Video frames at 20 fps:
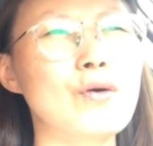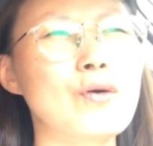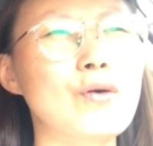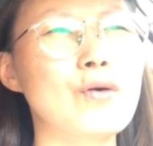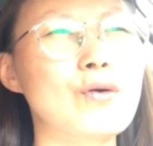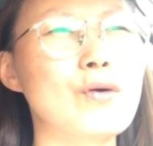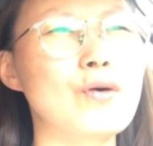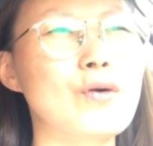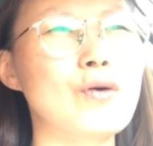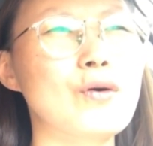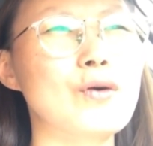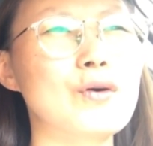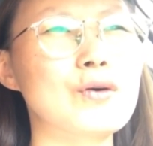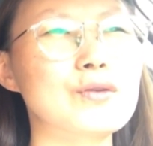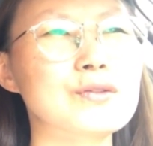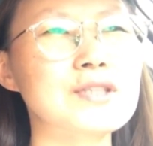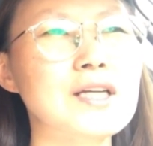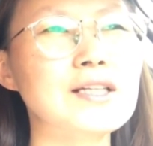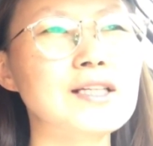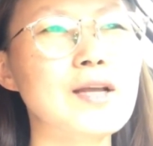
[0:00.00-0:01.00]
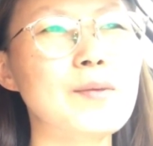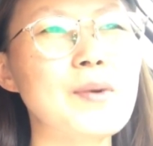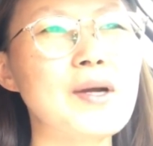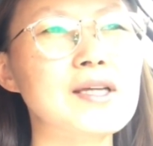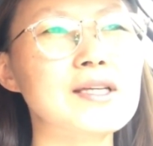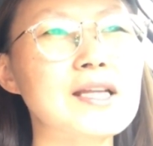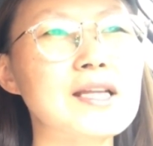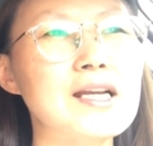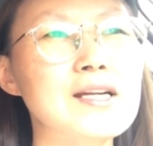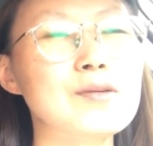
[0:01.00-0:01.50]
어,
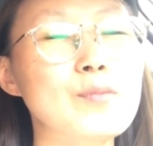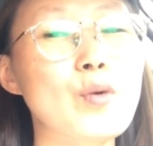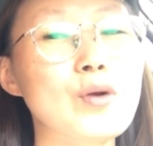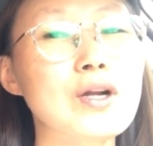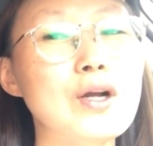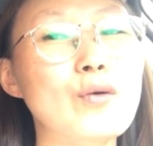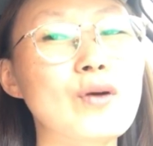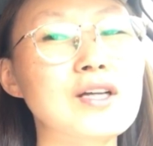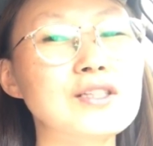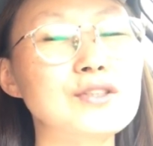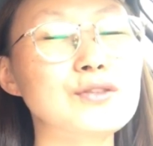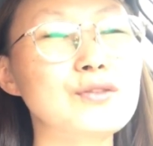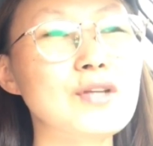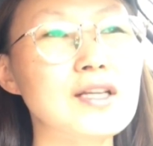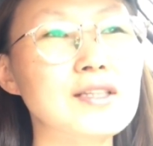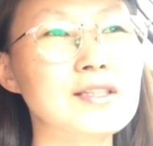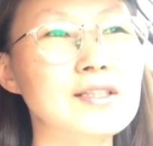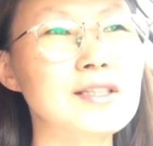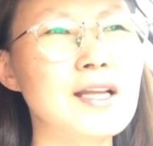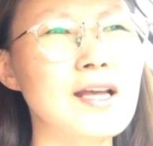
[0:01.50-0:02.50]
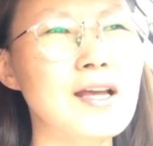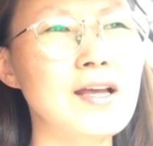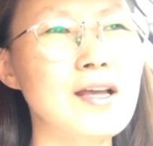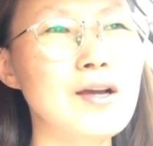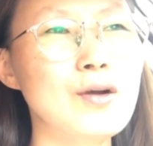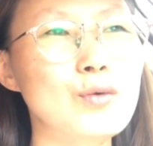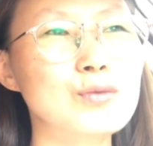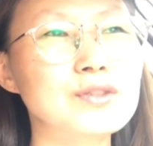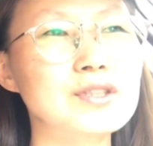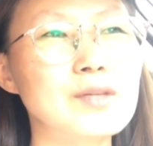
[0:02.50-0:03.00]
상대방이 나를 뭐라고 하지도 않는데
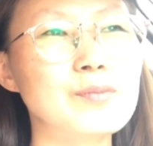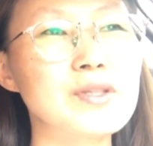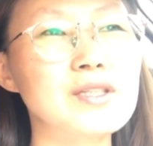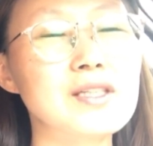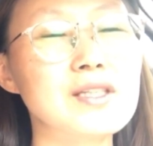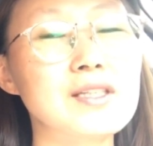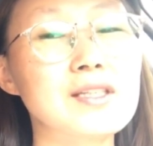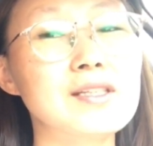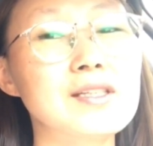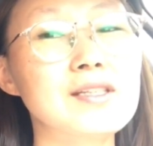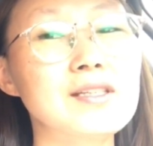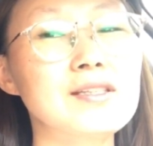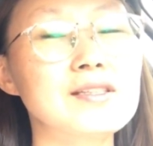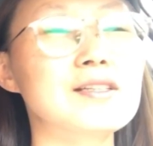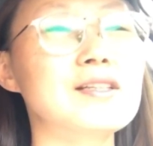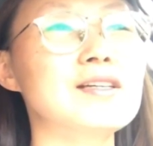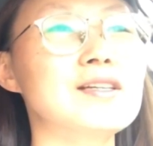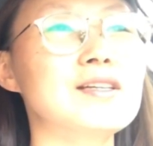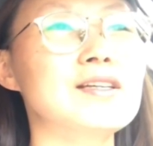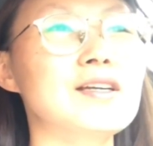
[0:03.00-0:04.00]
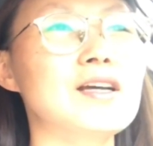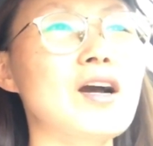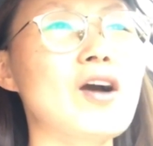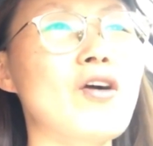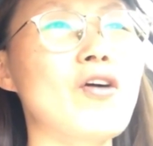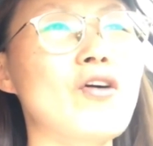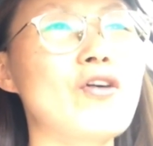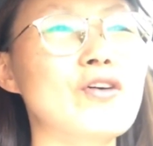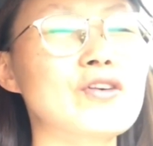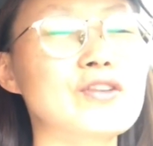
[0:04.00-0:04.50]
혼자 미리
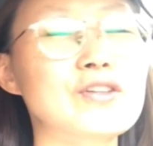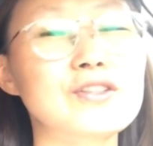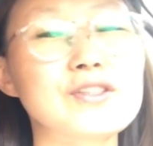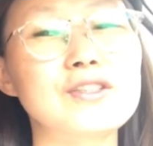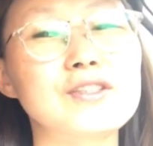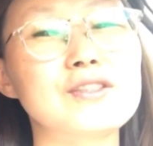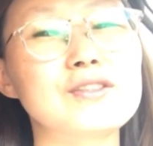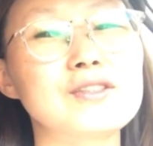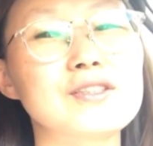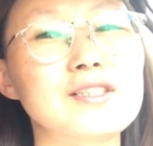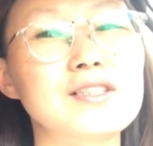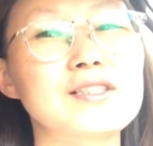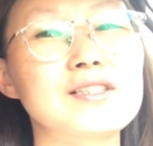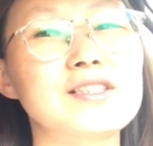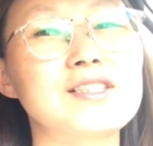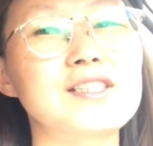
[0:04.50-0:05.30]
어, 그런